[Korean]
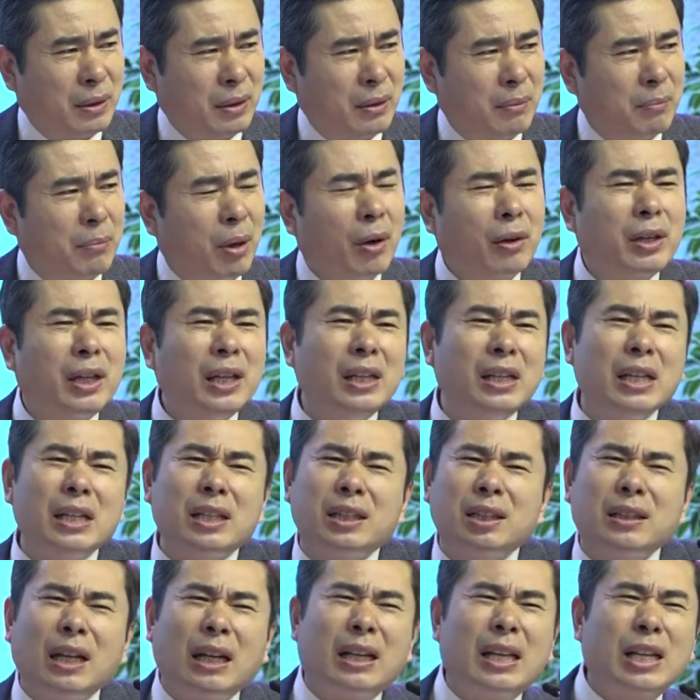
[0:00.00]

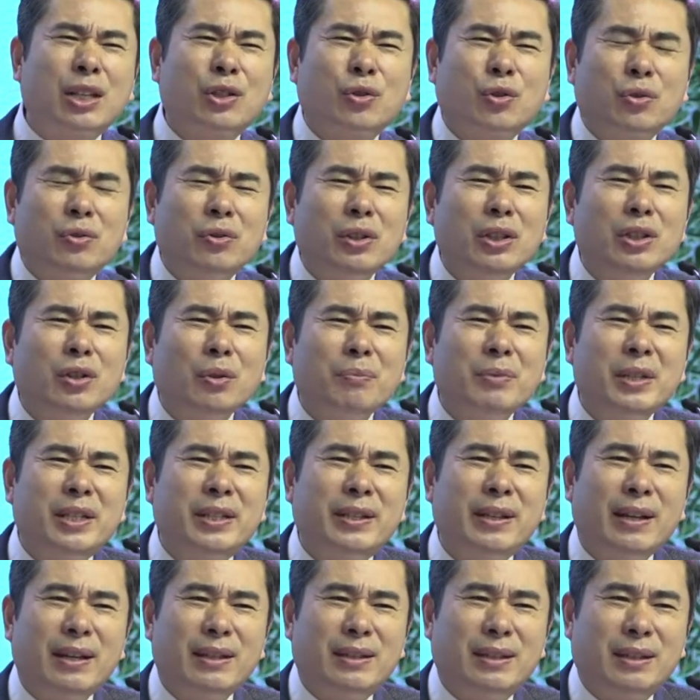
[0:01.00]
버킷리스트가 수준이 좀
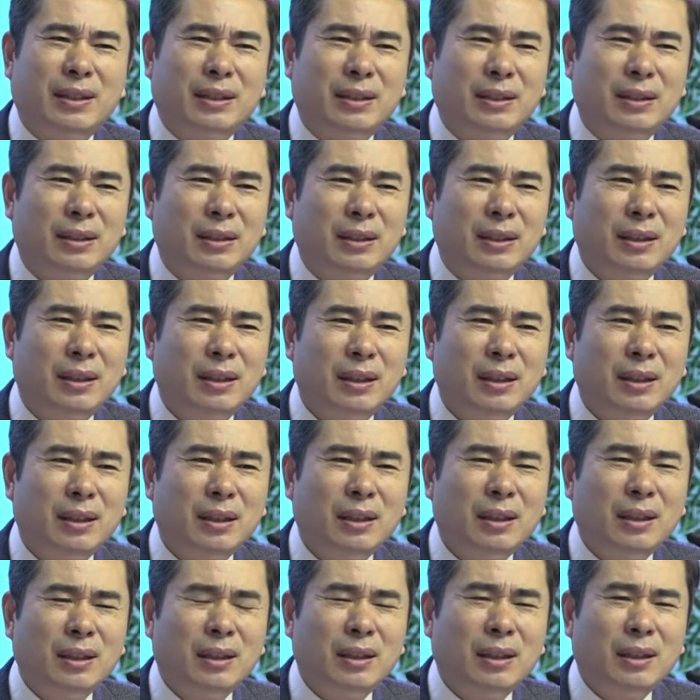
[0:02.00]
있어야지.
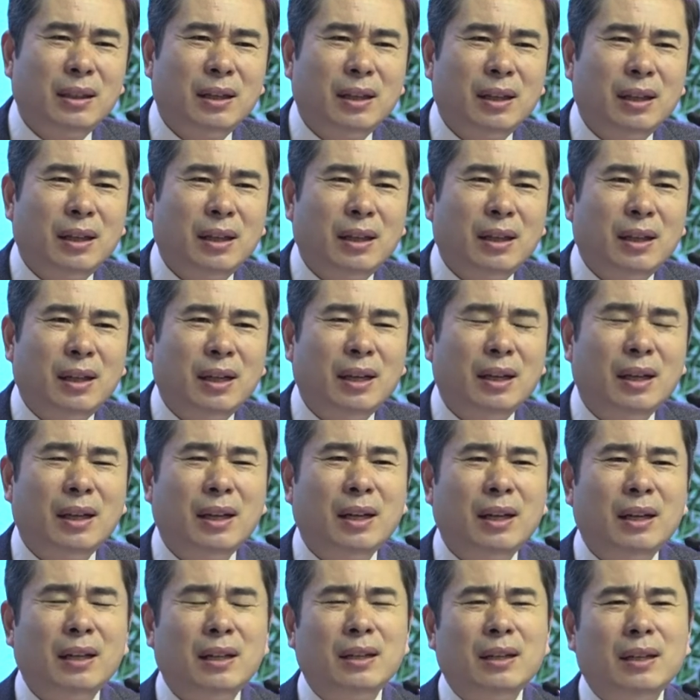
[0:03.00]
예.
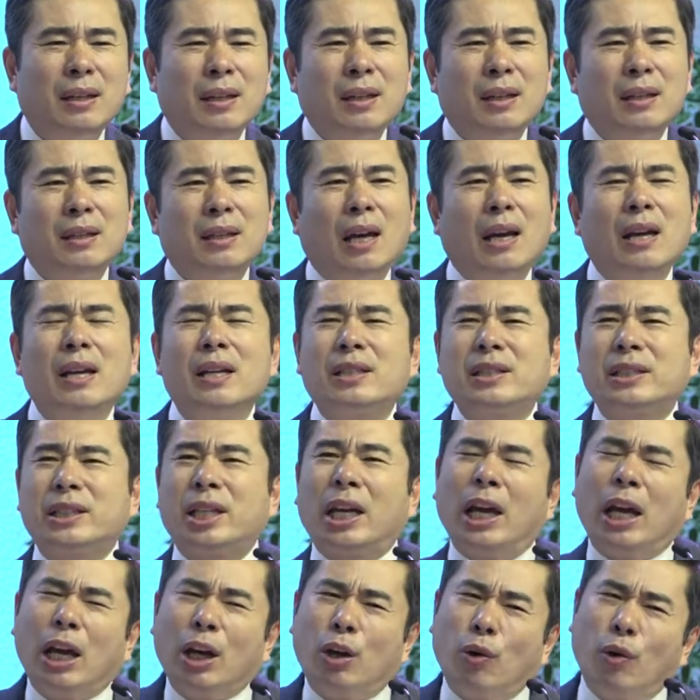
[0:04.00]
나의
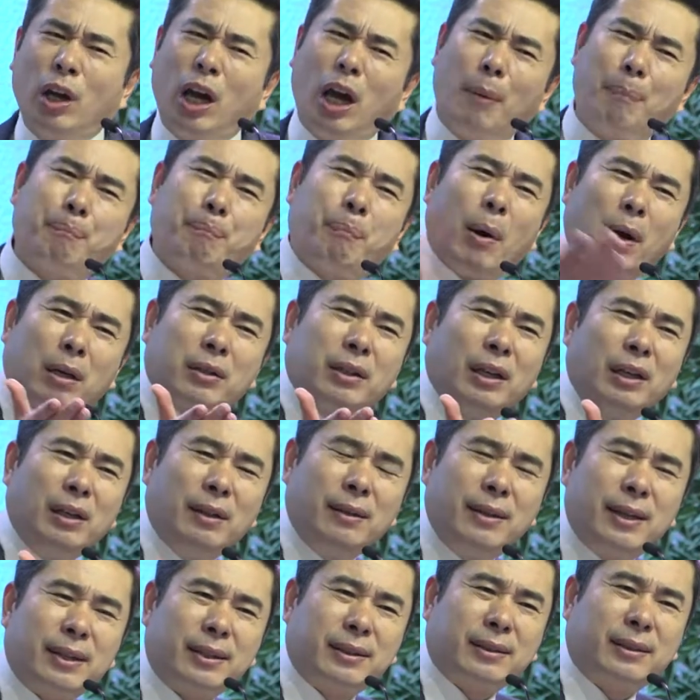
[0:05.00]
최고의
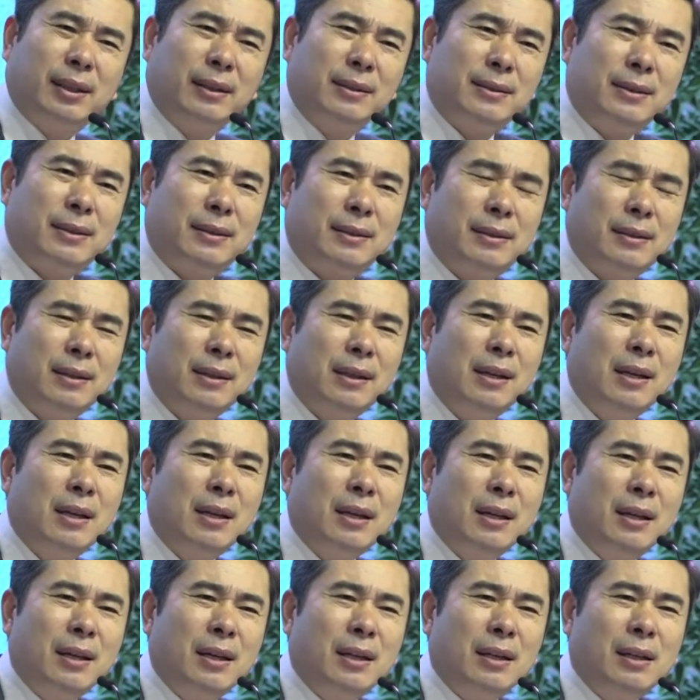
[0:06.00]
버킷리스트는
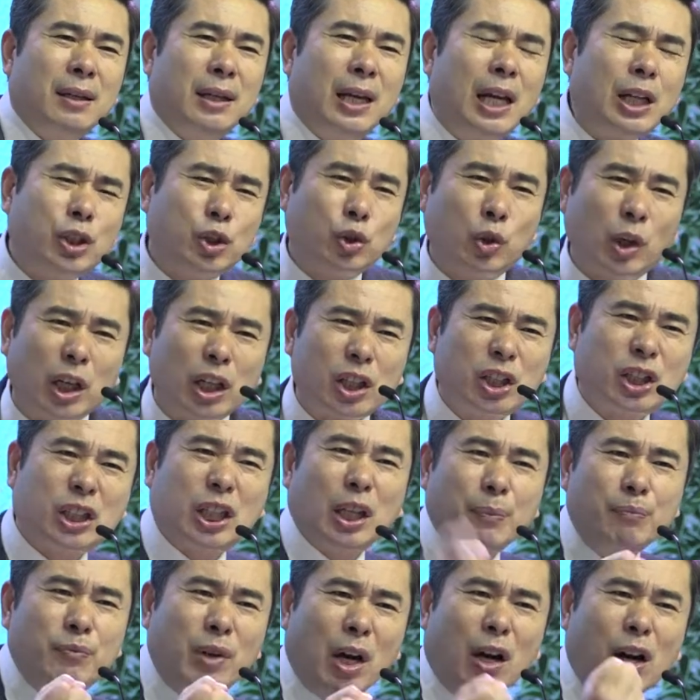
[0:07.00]
예수의
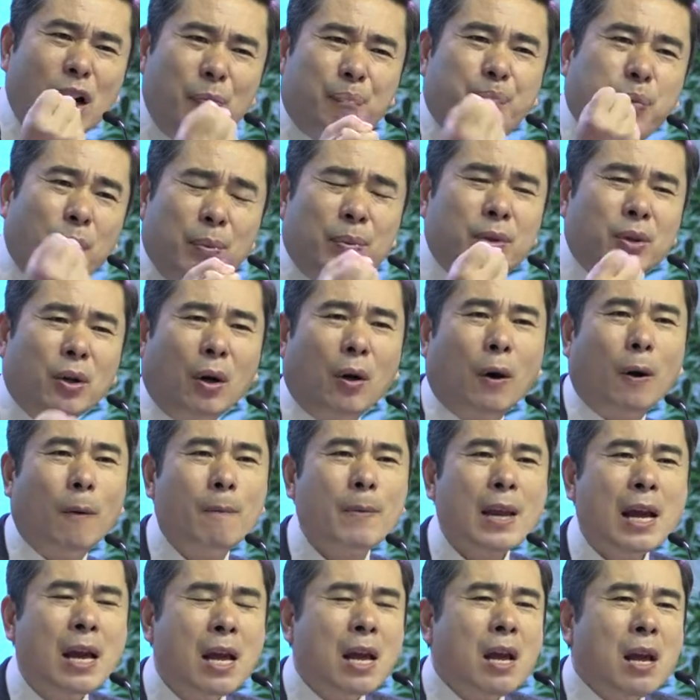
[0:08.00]
심병을 품고
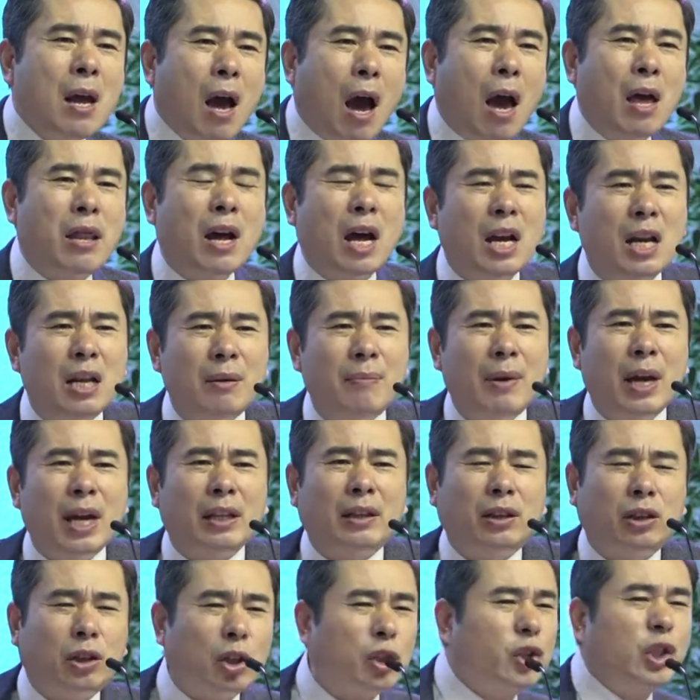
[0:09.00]

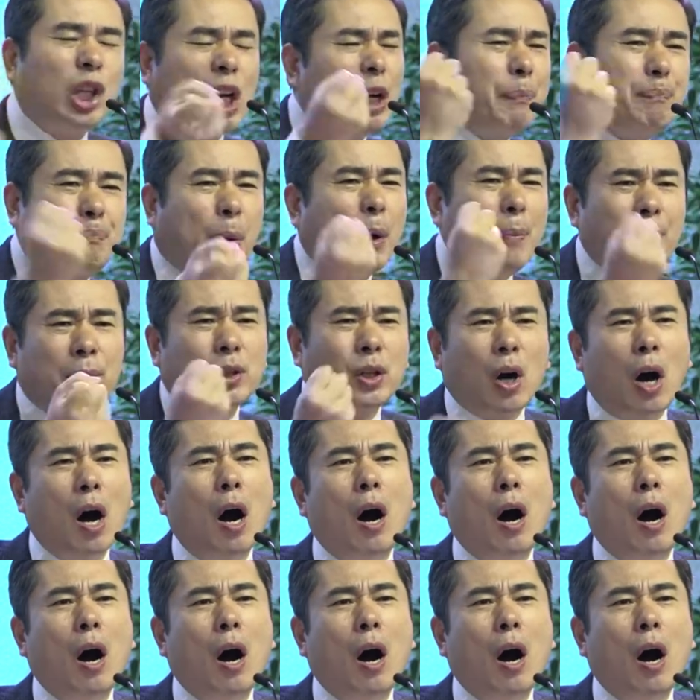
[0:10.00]
하나님의 뜻을 품고